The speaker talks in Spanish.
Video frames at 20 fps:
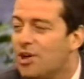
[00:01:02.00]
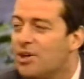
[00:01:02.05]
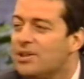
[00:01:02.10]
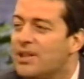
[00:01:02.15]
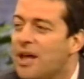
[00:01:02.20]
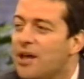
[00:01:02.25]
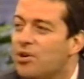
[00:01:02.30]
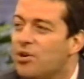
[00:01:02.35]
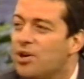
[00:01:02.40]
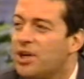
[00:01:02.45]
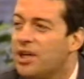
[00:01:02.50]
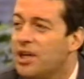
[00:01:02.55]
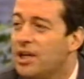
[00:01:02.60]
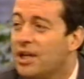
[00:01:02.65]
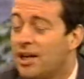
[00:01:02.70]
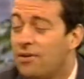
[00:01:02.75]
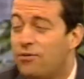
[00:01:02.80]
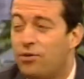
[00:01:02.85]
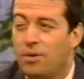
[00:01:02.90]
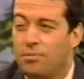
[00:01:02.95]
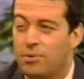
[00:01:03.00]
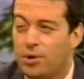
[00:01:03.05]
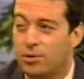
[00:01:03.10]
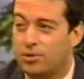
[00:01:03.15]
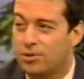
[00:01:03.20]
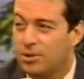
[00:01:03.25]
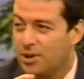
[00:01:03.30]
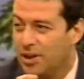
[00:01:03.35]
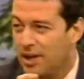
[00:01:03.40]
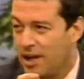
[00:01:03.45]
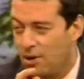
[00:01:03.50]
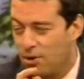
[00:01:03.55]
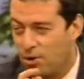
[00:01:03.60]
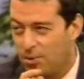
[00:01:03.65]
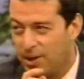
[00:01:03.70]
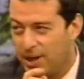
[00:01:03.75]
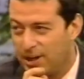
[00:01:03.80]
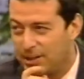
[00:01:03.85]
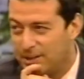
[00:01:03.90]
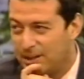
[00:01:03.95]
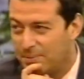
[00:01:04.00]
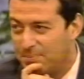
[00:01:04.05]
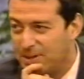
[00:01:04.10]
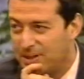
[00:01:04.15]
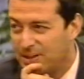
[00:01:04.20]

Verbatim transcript: a Don King, que fue el productor de la obra también?